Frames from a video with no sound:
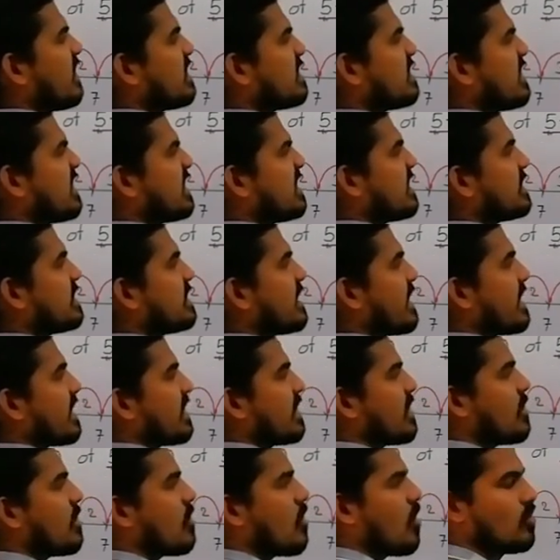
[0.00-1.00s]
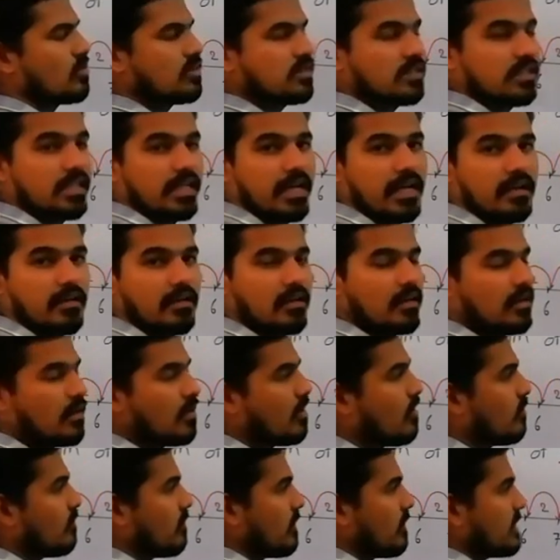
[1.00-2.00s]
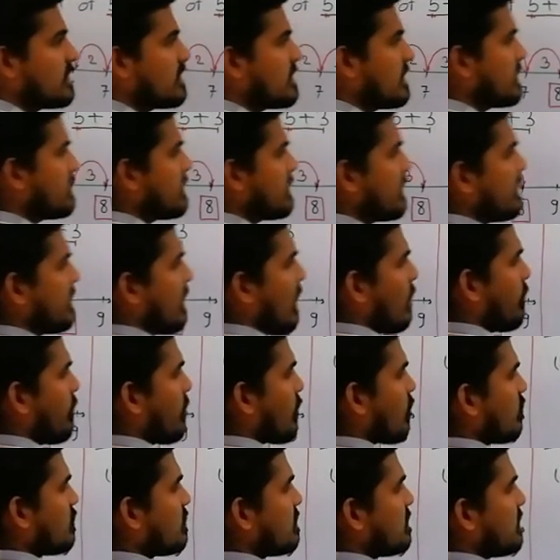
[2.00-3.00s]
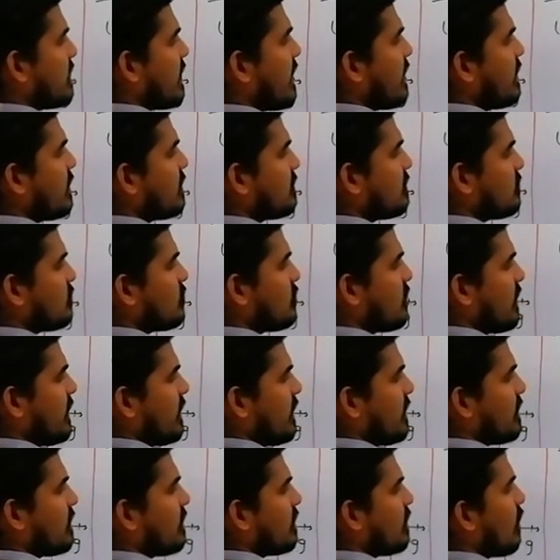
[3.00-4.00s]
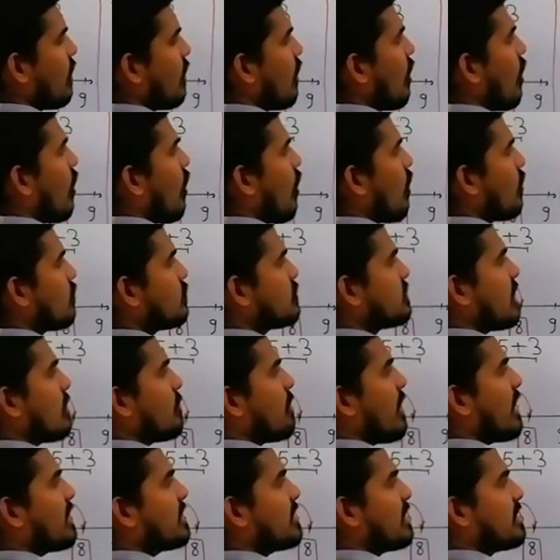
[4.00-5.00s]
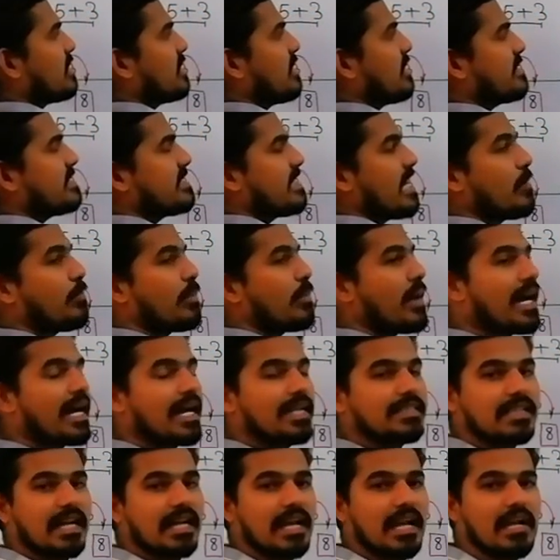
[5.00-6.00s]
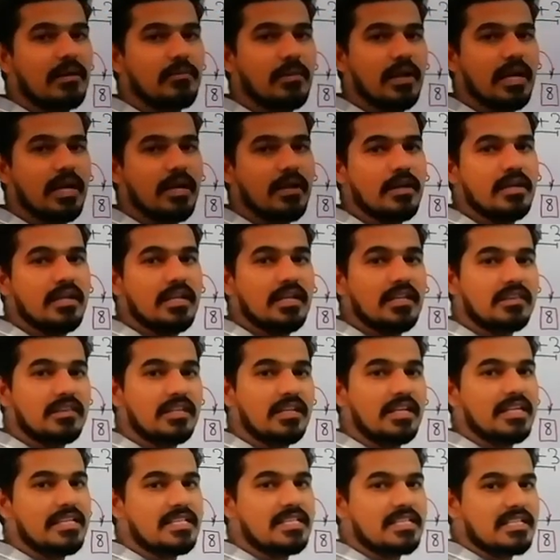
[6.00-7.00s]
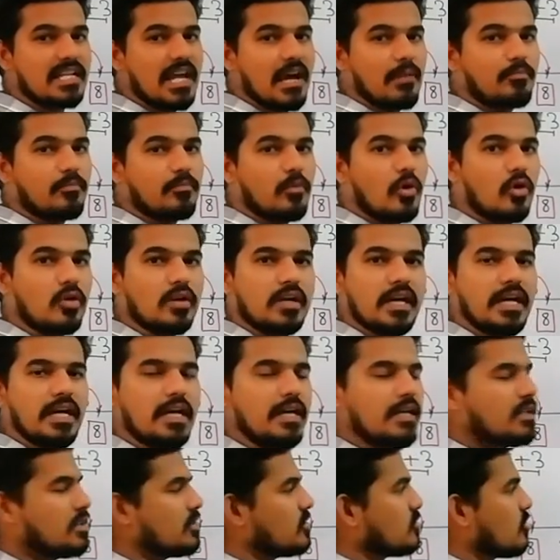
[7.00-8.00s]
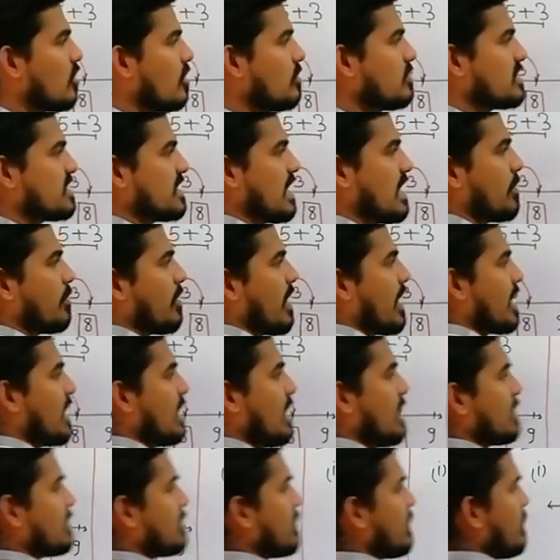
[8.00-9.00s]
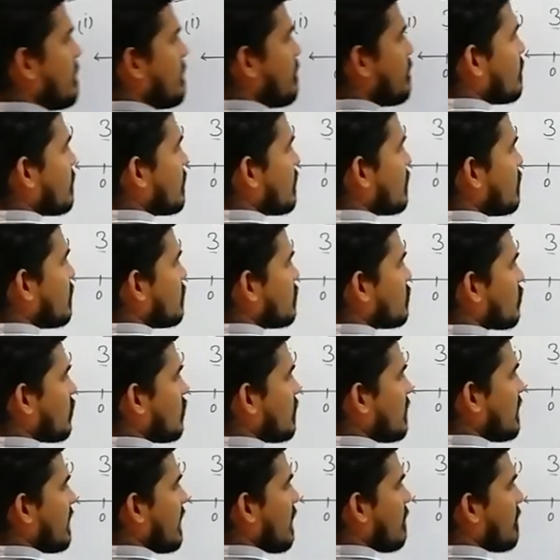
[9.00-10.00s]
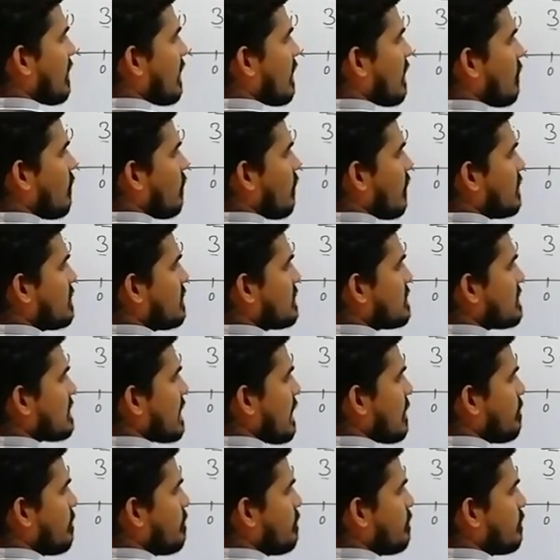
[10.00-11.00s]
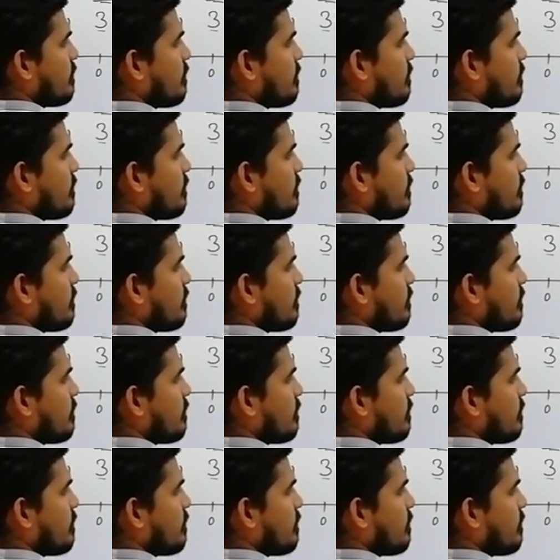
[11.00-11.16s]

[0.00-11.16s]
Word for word: फर्स्ट डिजिट देखेंगे कौन सी है फर्स्ट डिजिट यहां पर कौन सी है थ्री और उसके बाद कितने स्टेप आगे जाना है हमें थ्री स्टेप ओके तो हम स्टेप आगे लेते हैं सो so, ये हमारा वन स्टेप